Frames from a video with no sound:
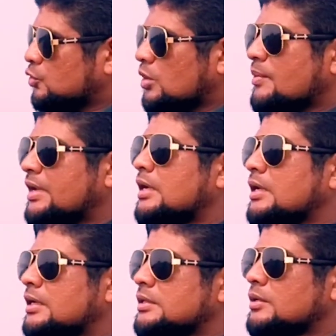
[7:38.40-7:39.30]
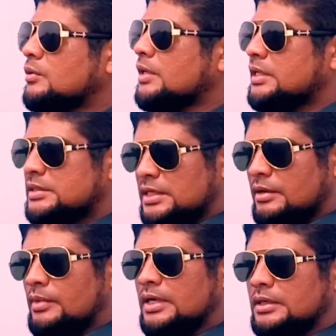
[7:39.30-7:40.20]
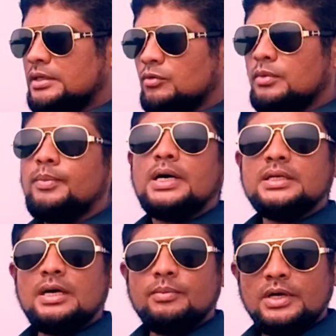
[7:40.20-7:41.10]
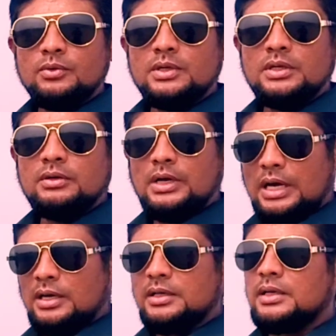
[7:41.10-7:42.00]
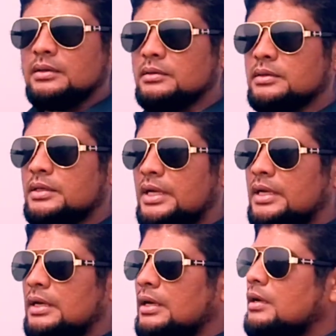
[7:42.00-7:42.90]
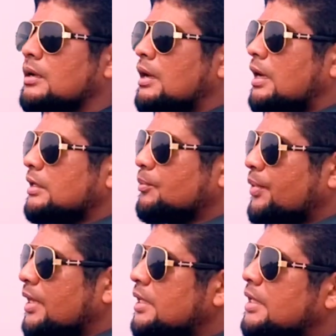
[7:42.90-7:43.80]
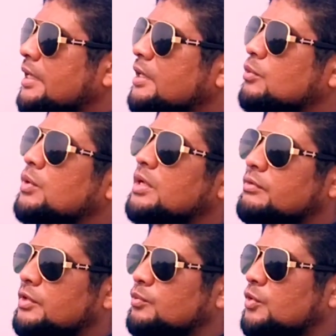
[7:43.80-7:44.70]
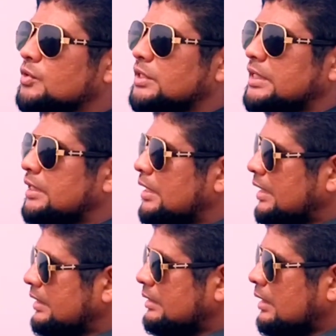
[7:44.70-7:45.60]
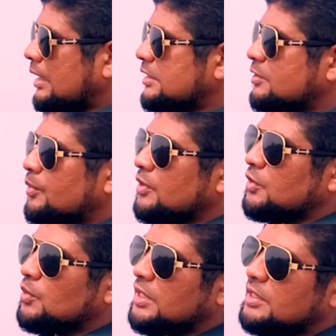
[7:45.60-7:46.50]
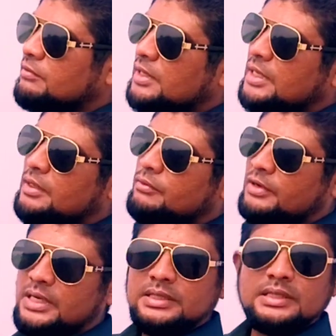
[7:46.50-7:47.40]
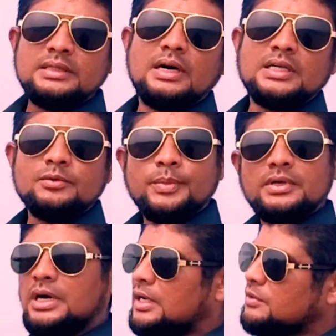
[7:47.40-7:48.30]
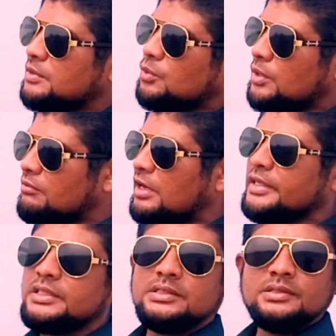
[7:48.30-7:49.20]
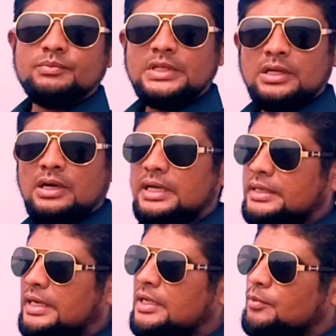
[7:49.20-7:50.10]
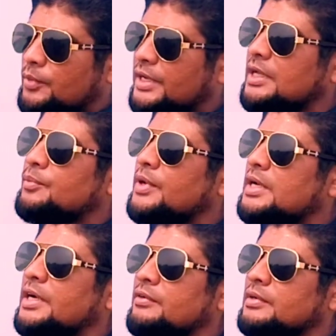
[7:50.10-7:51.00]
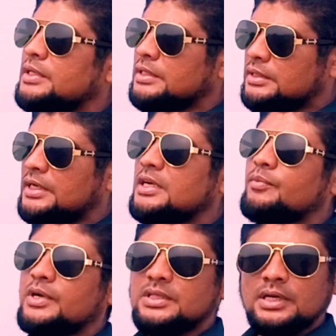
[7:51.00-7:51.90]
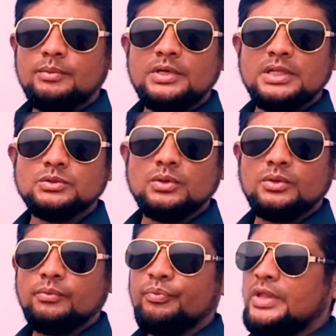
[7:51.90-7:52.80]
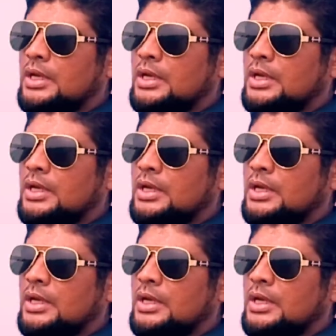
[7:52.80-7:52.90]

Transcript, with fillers: சுனாமி காலகட்டத்தில் கூட சென்னை மக்களுக்கு ரொம்ப பாதுகாப்பான ஒரு ஆறாக தான் இருந்தது ஏன்னா அந்த பேரலைகள் உள்ளே வரும் பொழுது இந்த ஆற்று பகுதிக்குள்ளே அந்த வெள்ளை வெள்ளத்தை இந்த ஆற்று ஆறு வந்து உள்ளே வாங்கிருச்சு அதனால் பெரிய பேரழிவு தடுக்கப்பட்டது அப்படின்னு தான் சொல்லணும்